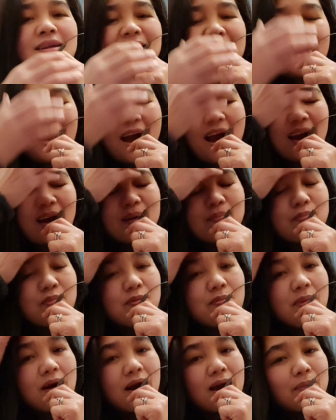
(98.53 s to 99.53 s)
ng akin po
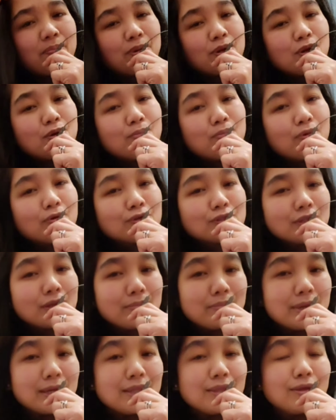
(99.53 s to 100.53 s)
mga ipinupost na
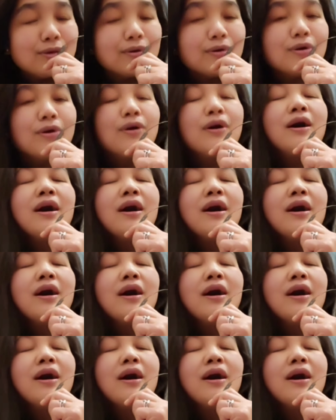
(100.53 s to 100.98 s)
video.